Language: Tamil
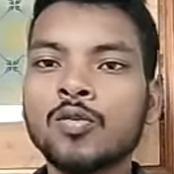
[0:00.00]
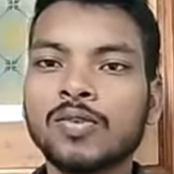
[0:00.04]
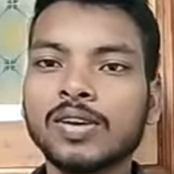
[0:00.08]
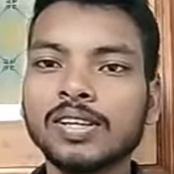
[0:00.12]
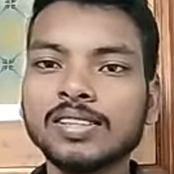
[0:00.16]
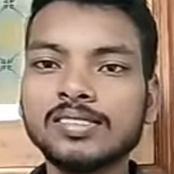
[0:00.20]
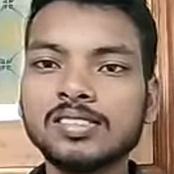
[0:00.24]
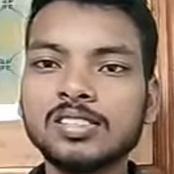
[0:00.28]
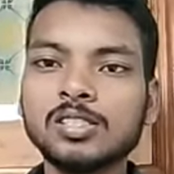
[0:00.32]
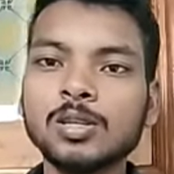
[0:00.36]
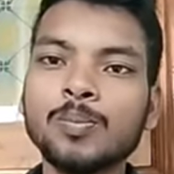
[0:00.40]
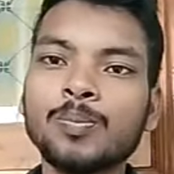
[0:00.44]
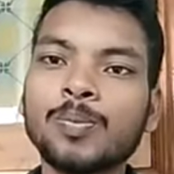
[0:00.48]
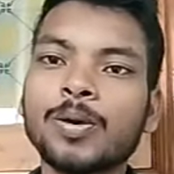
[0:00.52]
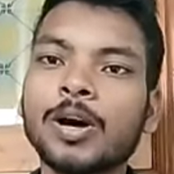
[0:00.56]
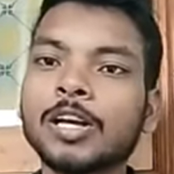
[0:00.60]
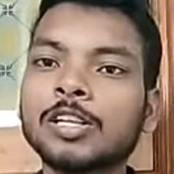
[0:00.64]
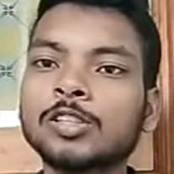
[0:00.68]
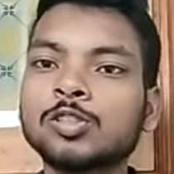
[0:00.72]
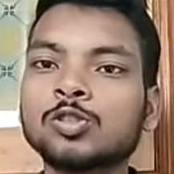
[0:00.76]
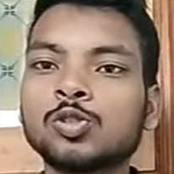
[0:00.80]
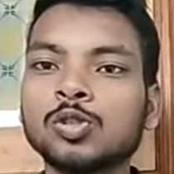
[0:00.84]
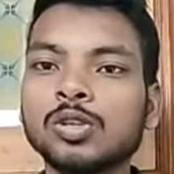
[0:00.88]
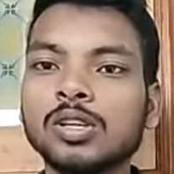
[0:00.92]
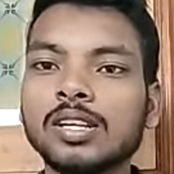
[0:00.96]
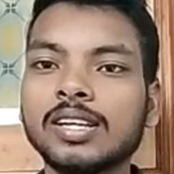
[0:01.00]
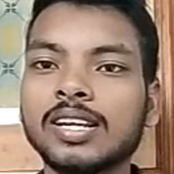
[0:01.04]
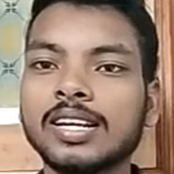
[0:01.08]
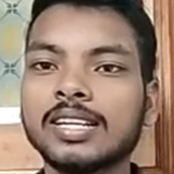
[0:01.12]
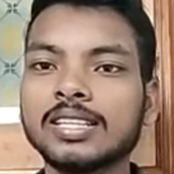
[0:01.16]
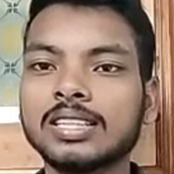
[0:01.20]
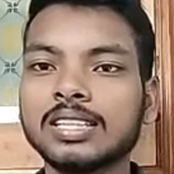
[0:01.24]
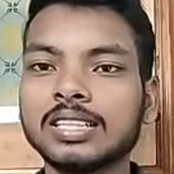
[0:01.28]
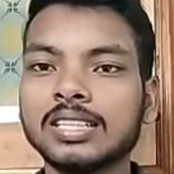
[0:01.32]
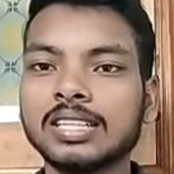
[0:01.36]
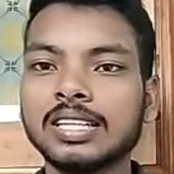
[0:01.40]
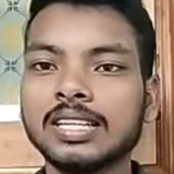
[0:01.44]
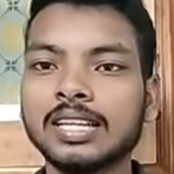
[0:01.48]
ஃபர்ஸ்ட் பாசிட்டிவ்னு
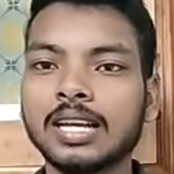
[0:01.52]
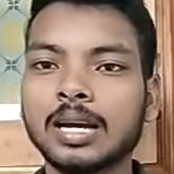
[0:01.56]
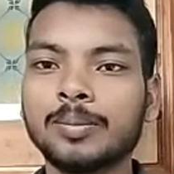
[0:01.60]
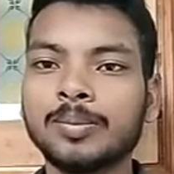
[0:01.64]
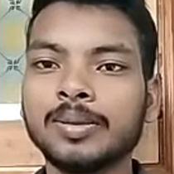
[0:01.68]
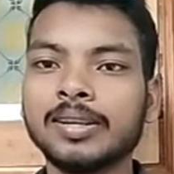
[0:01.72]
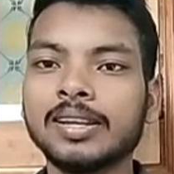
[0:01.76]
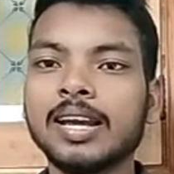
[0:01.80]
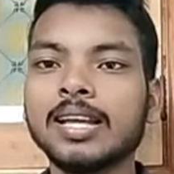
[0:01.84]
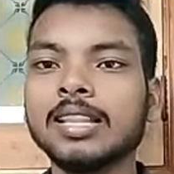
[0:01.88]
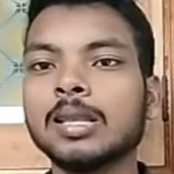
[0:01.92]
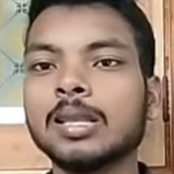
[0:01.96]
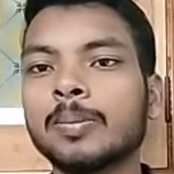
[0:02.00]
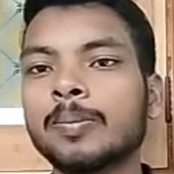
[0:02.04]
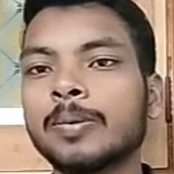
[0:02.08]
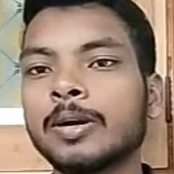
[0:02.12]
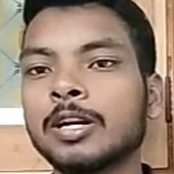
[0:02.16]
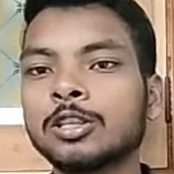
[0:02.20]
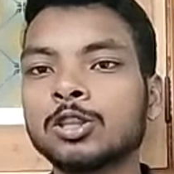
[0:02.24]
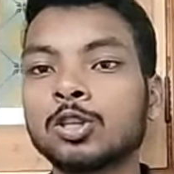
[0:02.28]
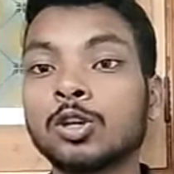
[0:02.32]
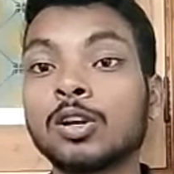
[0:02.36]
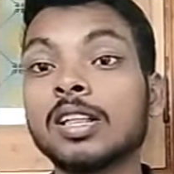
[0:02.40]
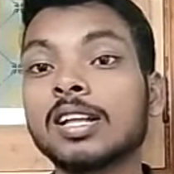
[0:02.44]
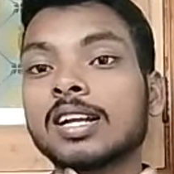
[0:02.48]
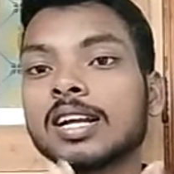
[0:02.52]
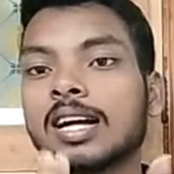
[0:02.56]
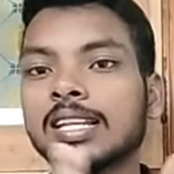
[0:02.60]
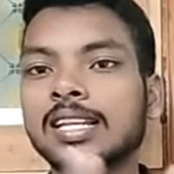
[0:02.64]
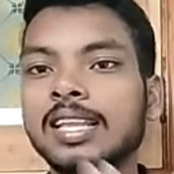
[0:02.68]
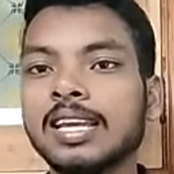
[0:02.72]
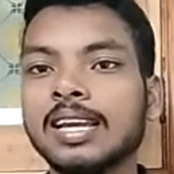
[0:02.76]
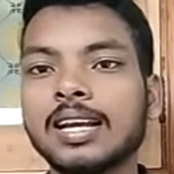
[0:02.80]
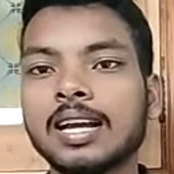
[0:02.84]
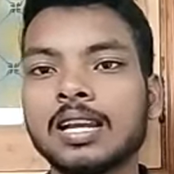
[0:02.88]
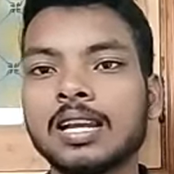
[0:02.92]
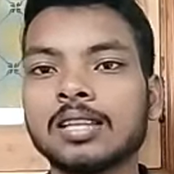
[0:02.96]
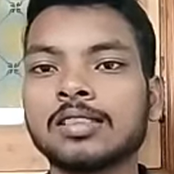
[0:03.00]
எடுத்துக்கிட்டீங்க அப்படின்னா இந்த படத்தோட
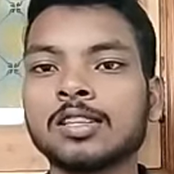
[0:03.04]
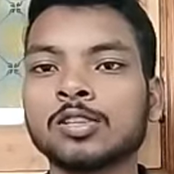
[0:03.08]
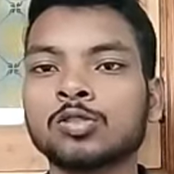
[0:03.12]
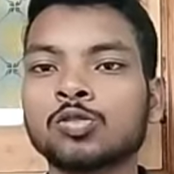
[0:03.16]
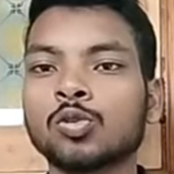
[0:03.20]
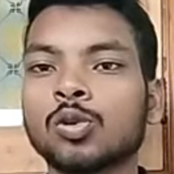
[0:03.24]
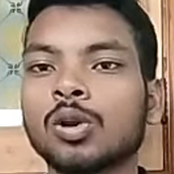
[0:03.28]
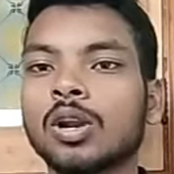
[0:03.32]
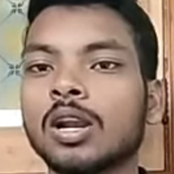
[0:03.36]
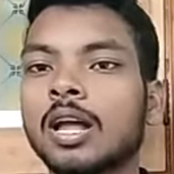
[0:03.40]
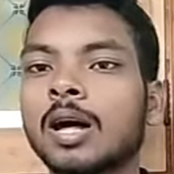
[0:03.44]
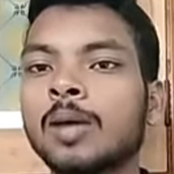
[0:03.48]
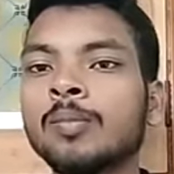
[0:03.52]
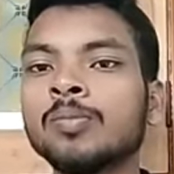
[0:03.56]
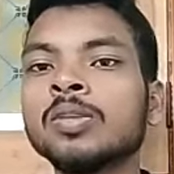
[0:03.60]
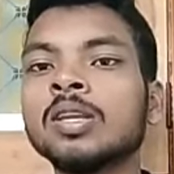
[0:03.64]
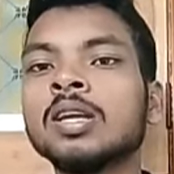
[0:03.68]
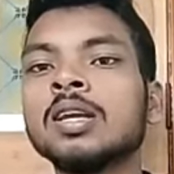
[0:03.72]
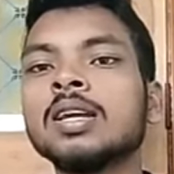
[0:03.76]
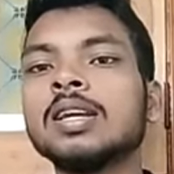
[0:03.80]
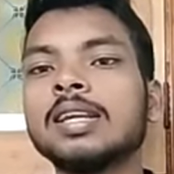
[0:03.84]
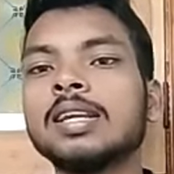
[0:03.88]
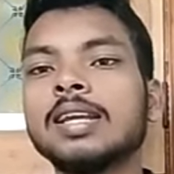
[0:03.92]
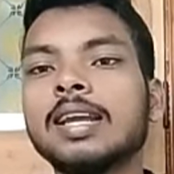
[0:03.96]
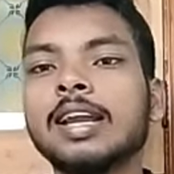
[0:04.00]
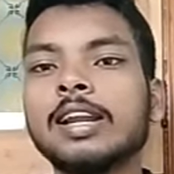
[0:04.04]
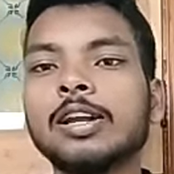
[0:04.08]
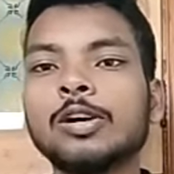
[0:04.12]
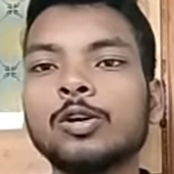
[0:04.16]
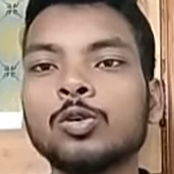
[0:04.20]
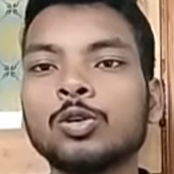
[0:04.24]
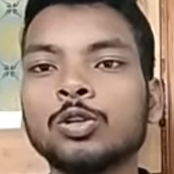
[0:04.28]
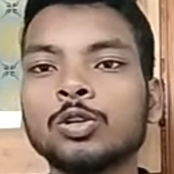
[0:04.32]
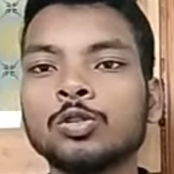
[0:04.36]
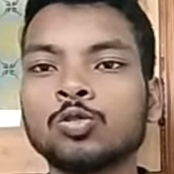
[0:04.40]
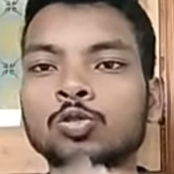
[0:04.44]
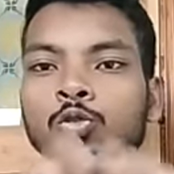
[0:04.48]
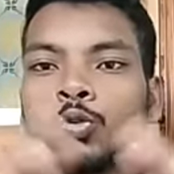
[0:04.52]
கதைக்களத்தை சொல்லலாம் ஏன்னா
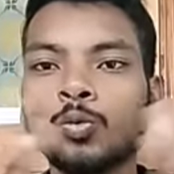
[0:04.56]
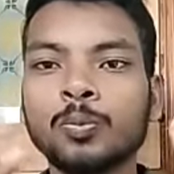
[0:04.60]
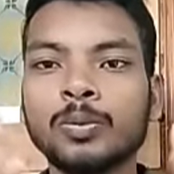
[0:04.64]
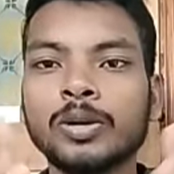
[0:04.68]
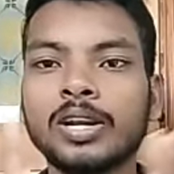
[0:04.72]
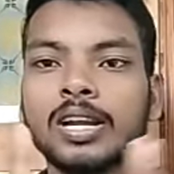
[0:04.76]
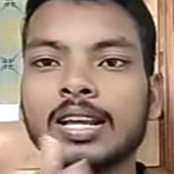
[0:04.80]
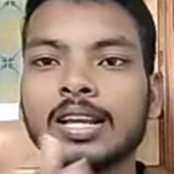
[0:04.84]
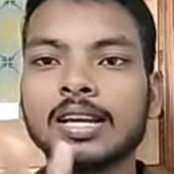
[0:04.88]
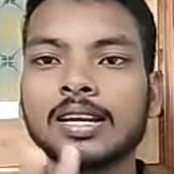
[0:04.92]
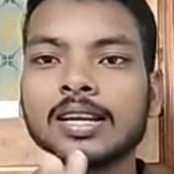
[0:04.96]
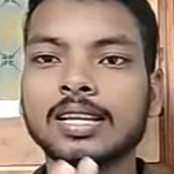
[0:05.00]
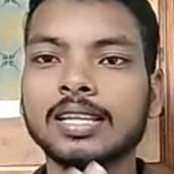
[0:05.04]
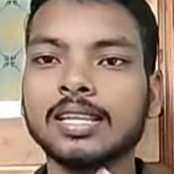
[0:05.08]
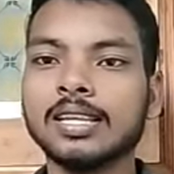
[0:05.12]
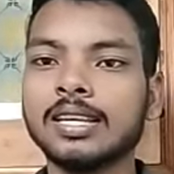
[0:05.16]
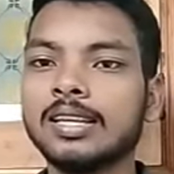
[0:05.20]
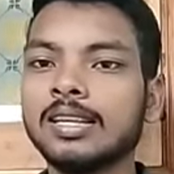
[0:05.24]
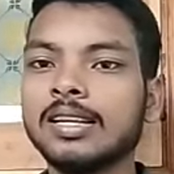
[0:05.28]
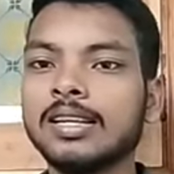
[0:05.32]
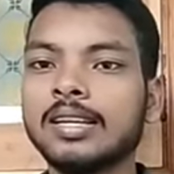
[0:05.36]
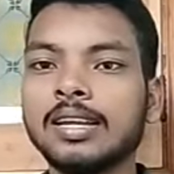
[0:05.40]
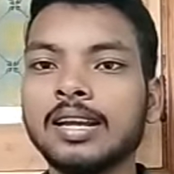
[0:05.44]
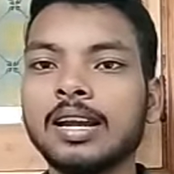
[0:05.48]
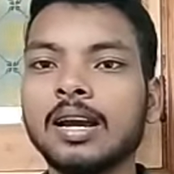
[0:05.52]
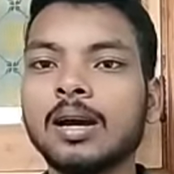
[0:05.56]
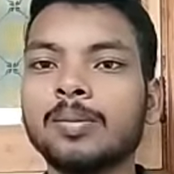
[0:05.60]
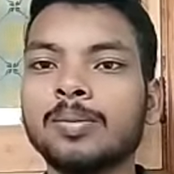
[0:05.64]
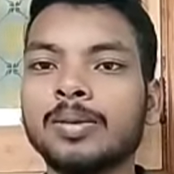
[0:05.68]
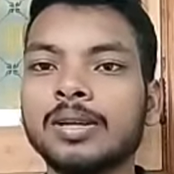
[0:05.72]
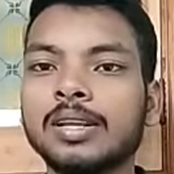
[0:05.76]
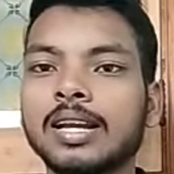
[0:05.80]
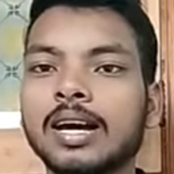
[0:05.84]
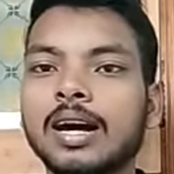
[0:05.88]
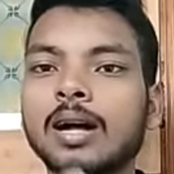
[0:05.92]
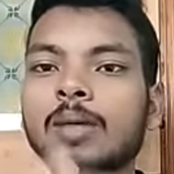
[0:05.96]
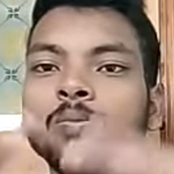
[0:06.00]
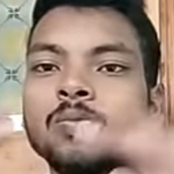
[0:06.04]
ஒரு சூப்பரான கதை ஏன்
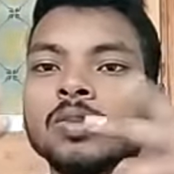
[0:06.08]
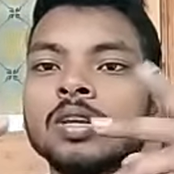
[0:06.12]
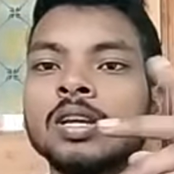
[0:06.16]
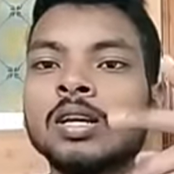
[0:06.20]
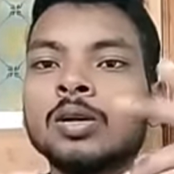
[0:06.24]
அப்படின்னா